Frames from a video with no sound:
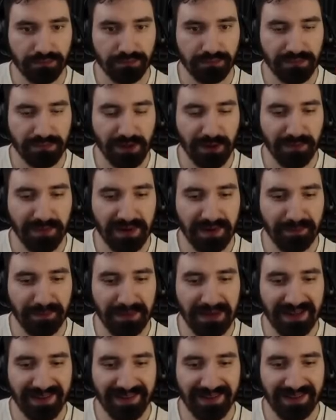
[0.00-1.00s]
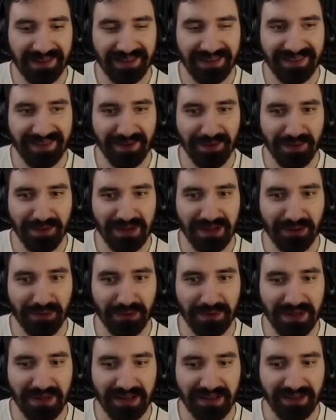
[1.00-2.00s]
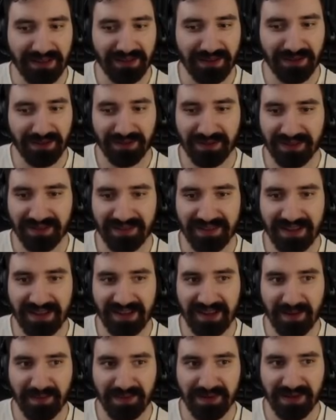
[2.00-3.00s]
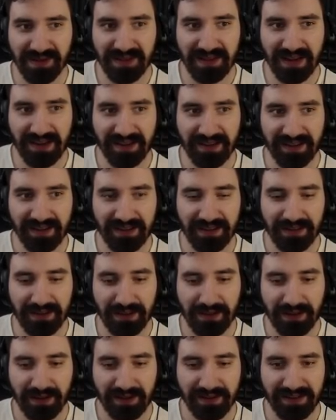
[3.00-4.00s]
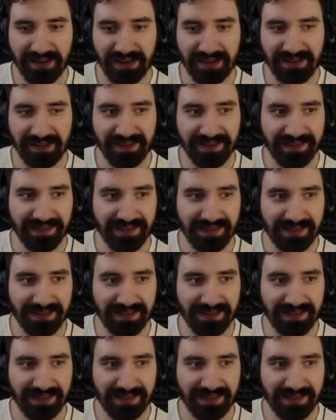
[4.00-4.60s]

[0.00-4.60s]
Dobra, praca i siłka tutaj. To jest najlepszy trening, a nie jakiś